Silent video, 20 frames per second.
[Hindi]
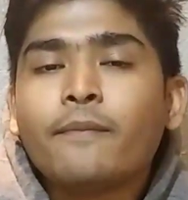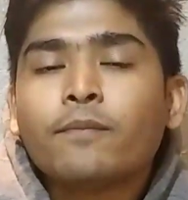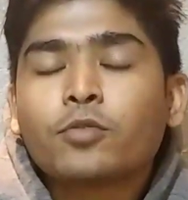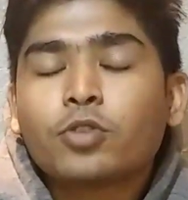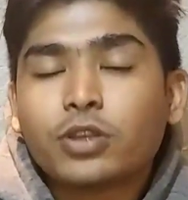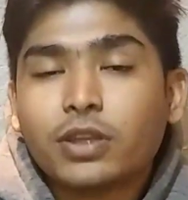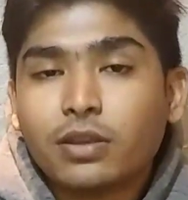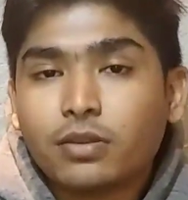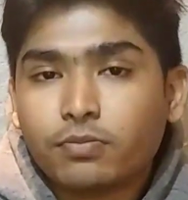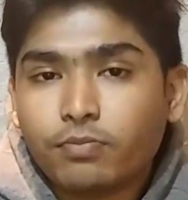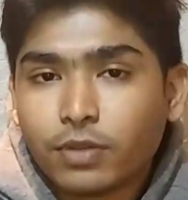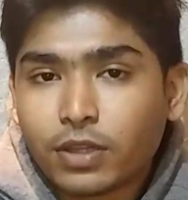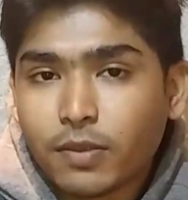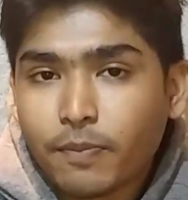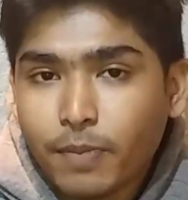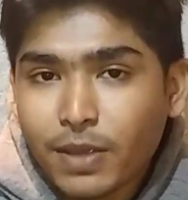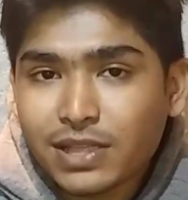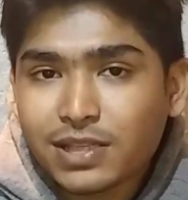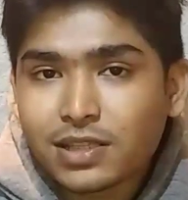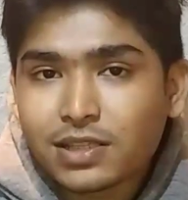तो ये मतलब
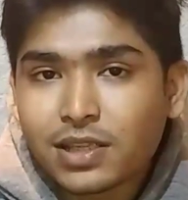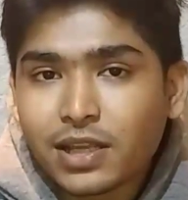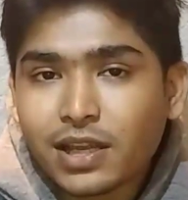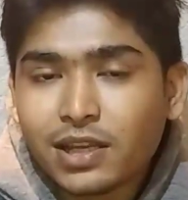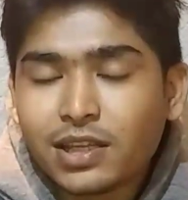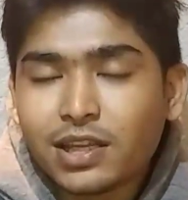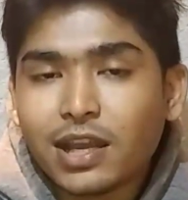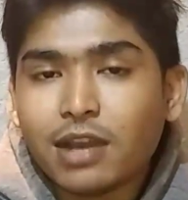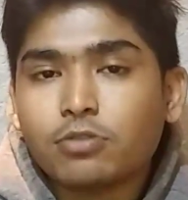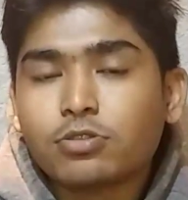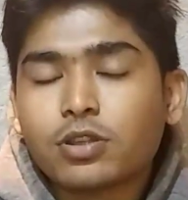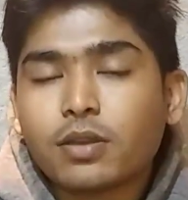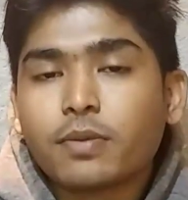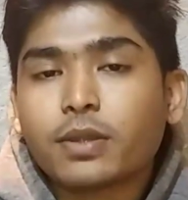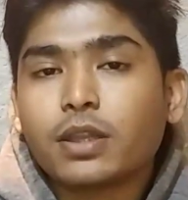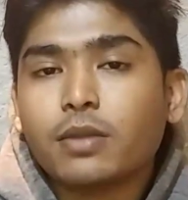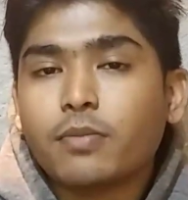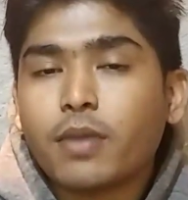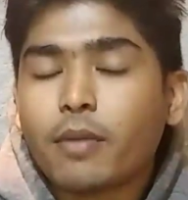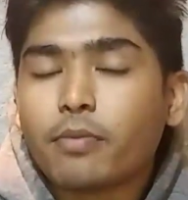पैसा सेंड किया उसके
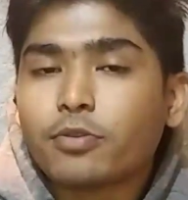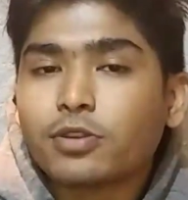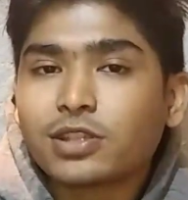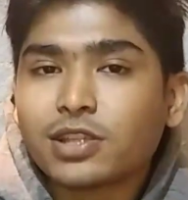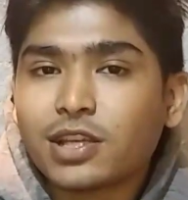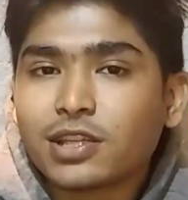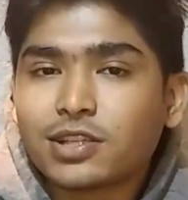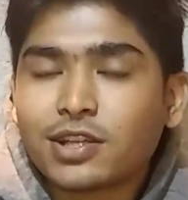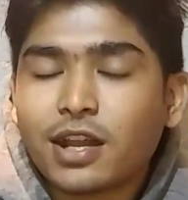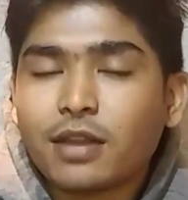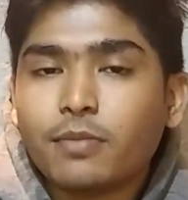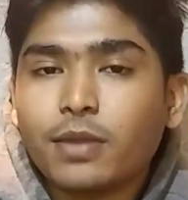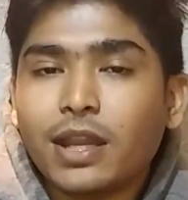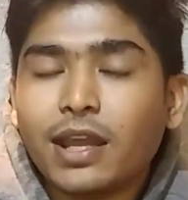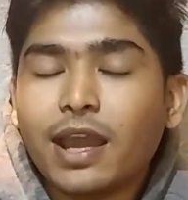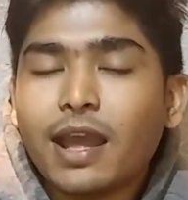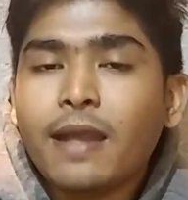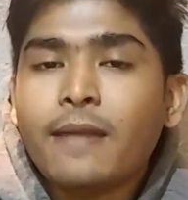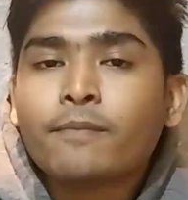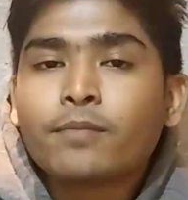बदले में आपको स्केच कार्ड मिला है